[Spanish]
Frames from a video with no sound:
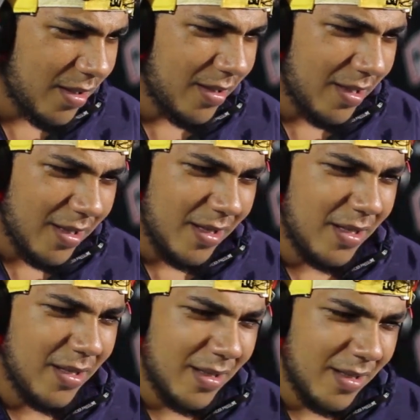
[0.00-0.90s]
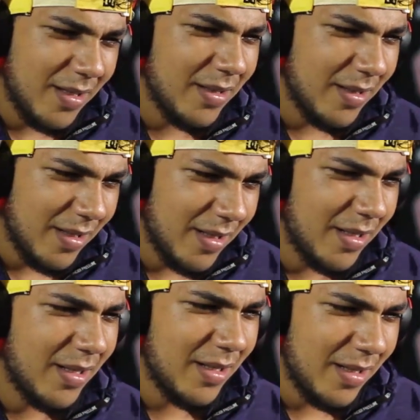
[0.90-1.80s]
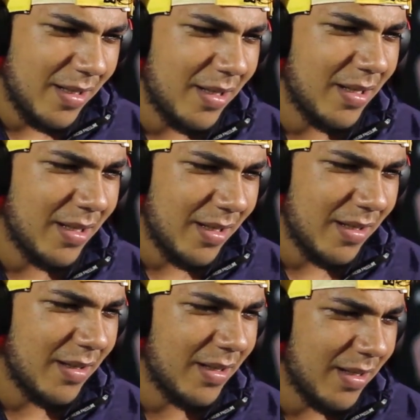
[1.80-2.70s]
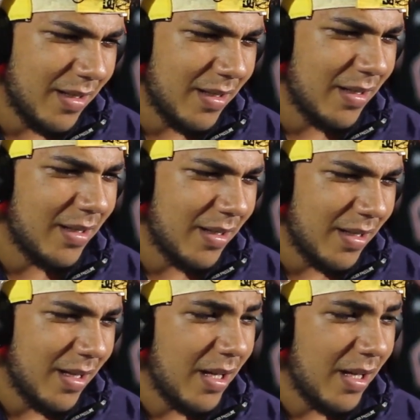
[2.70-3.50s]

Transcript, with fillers: todo y sabes que estás buena, buena la dominicana, colombiana y la chilena.